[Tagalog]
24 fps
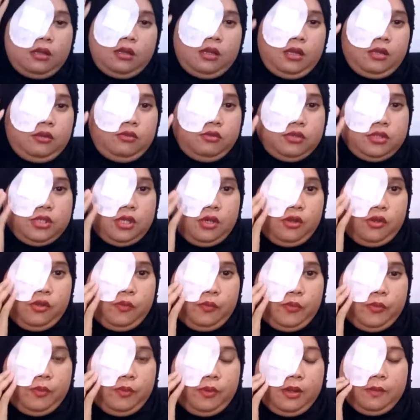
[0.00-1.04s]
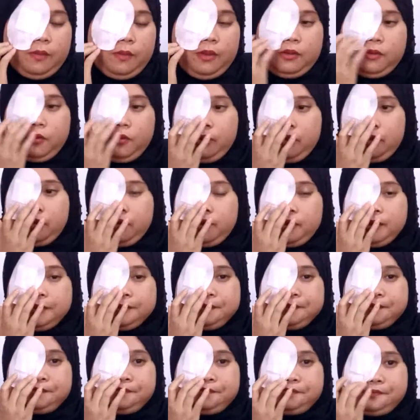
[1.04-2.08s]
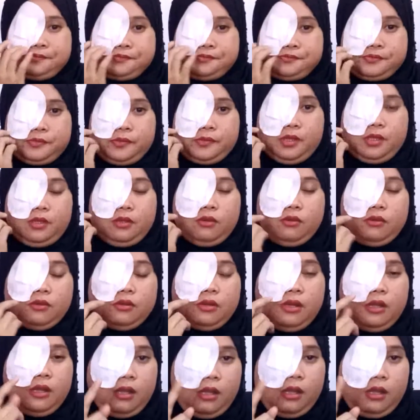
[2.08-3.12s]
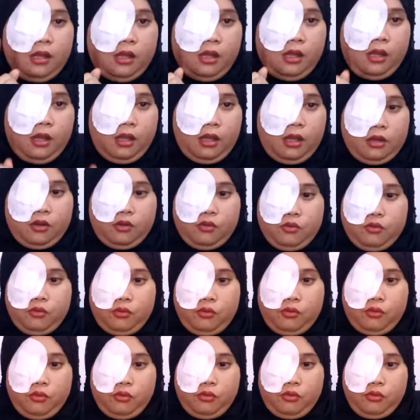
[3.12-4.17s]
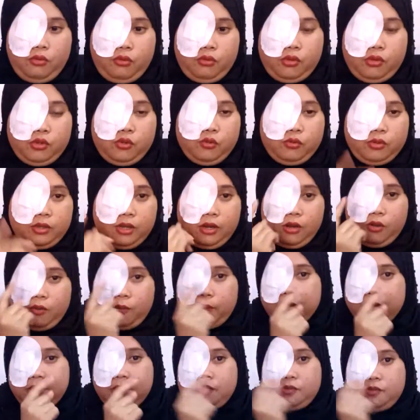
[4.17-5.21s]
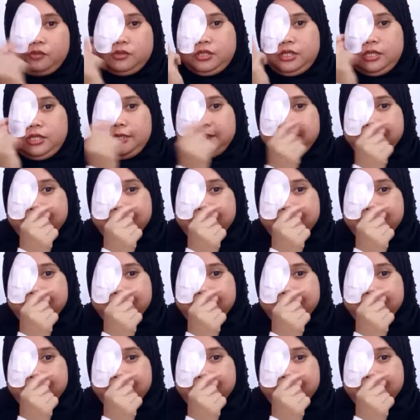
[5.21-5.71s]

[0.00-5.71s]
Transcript: ito siya, yung problema ko ngayon, yung, nung, itong dalawang mata ko siya